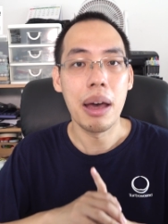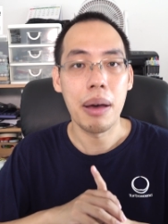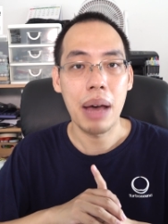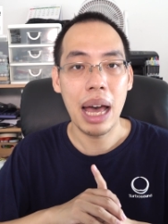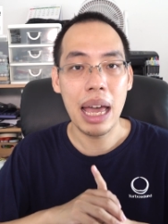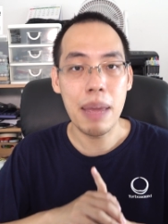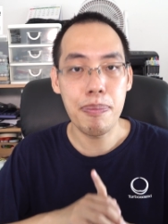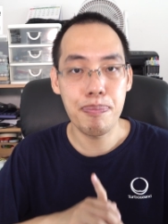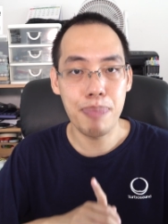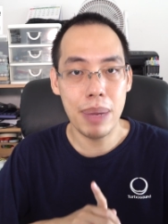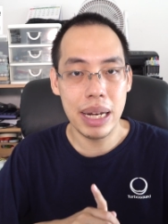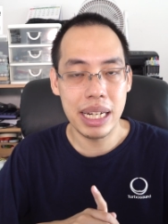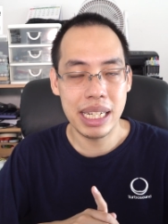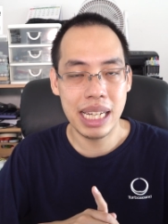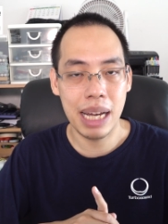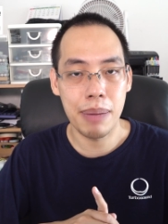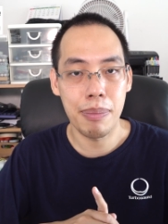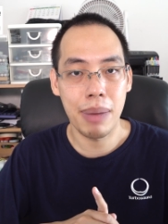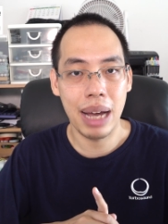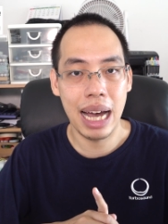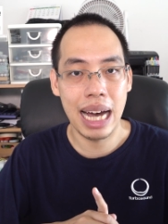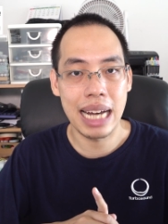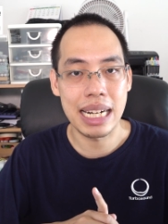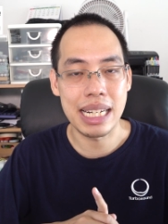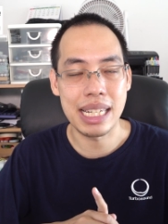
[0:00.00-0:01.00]
ให้ปิด
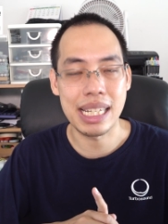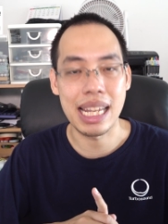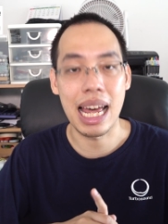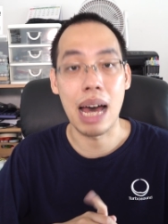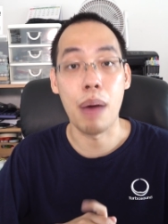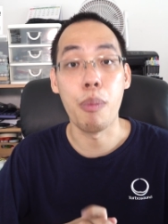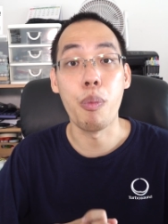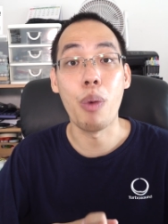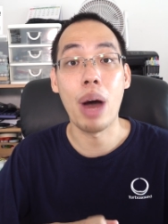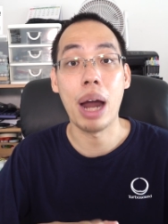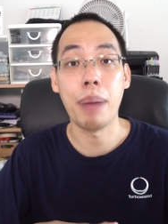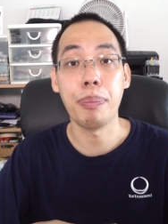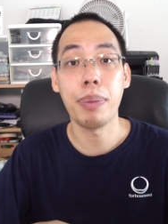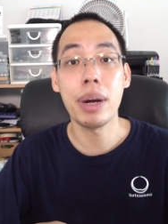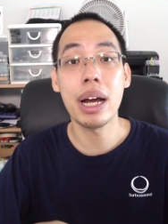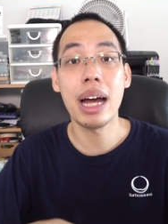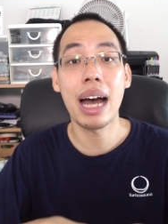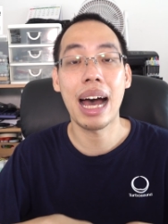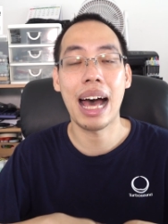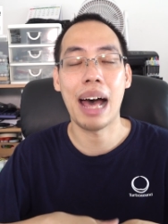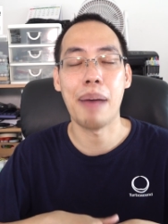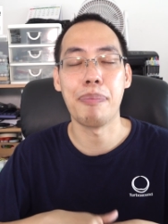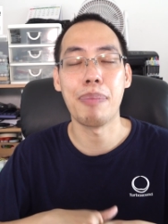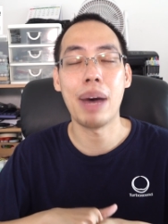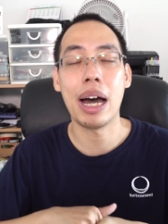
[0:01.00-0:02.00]
ทำการ 3 วันเพื่อ
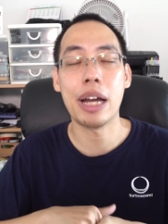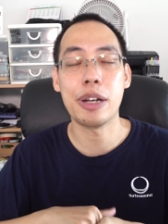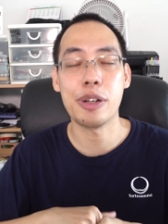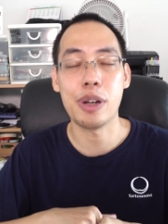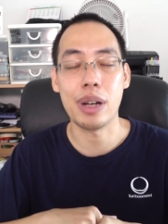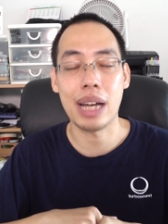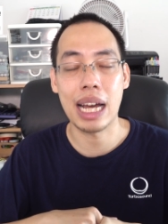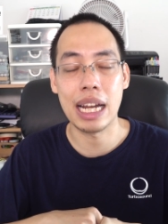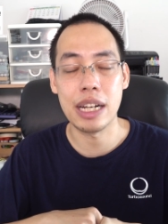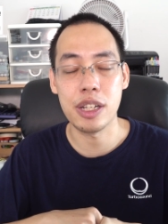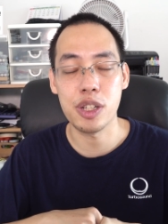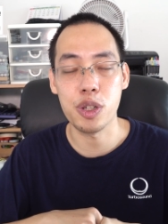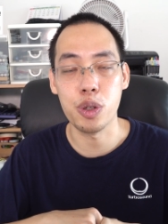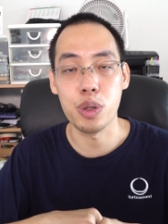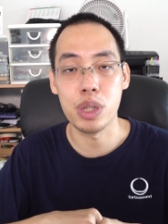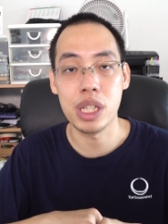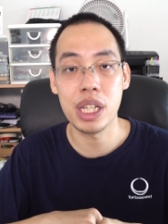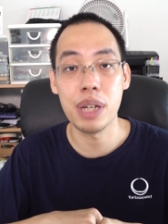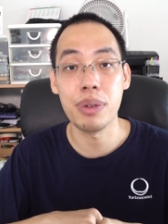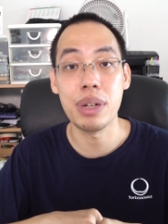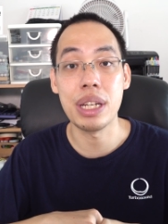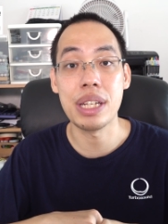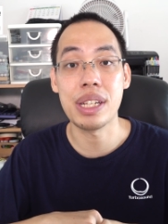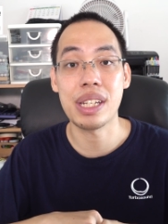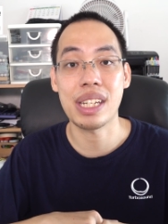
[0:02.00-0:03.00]
หามาตรการโซเชีย
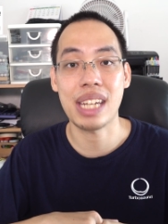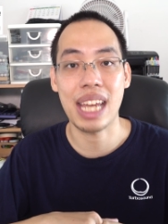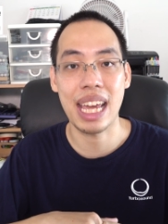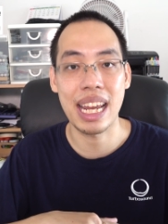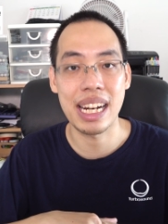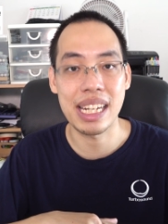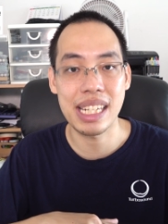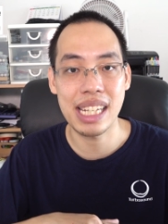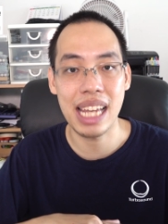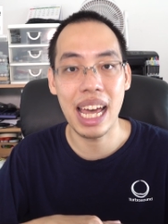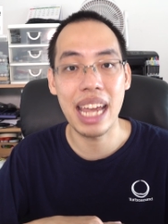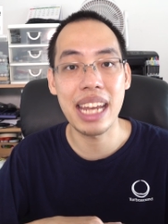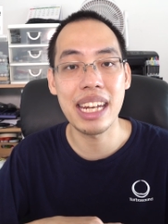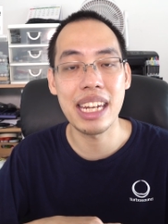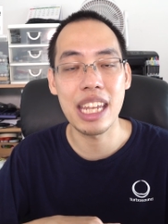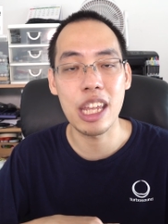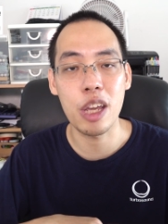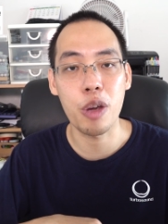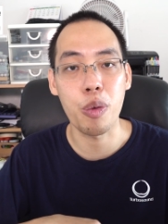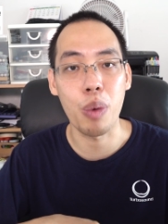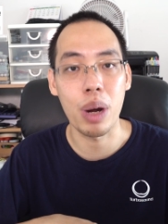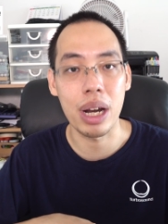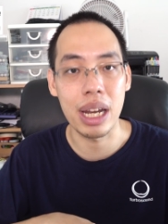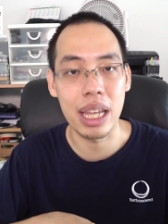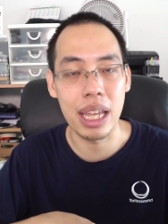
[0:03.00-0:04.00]
ลดิสแทนซ์ให้ดี
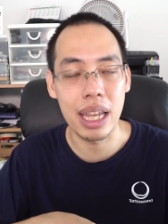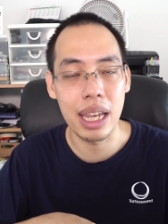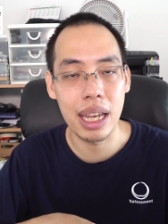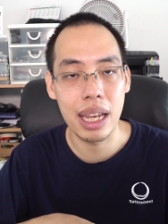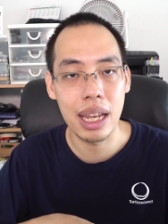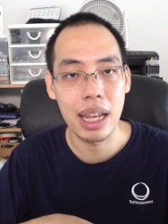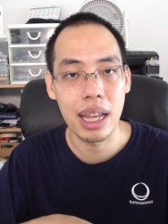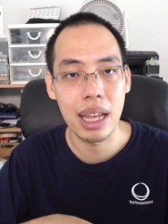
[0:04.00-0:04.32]
กว่านี้